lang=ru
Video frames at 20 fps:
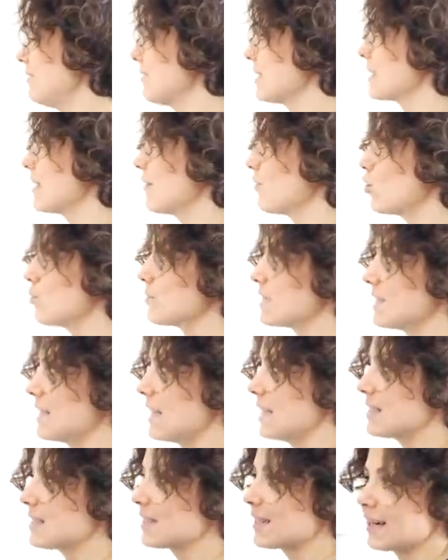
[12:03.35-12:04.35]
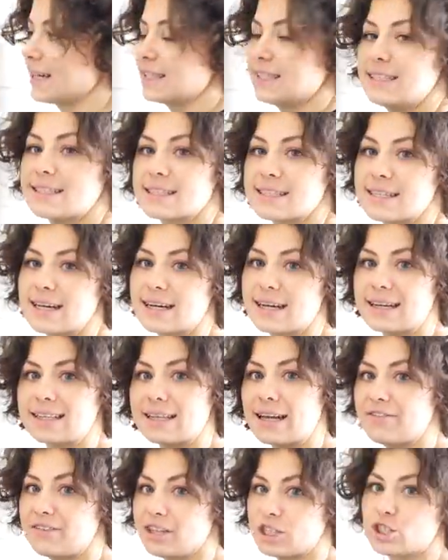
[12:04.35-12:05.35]
В основном здесь хранится
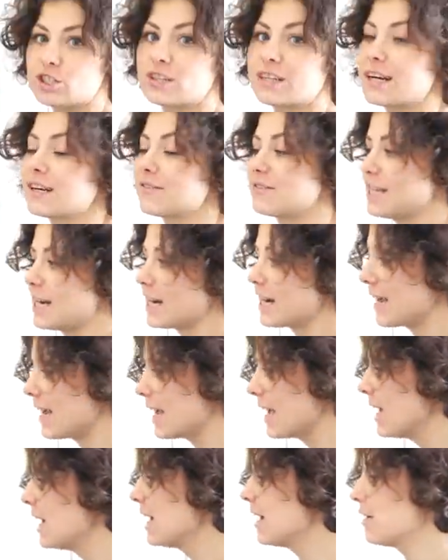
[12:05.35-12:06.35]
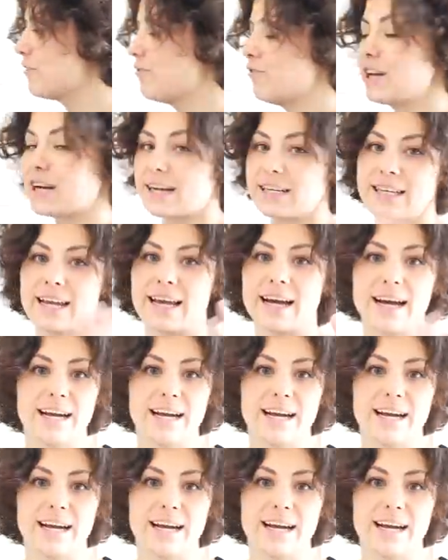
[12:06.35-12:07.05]
на вешалках всякая верхняя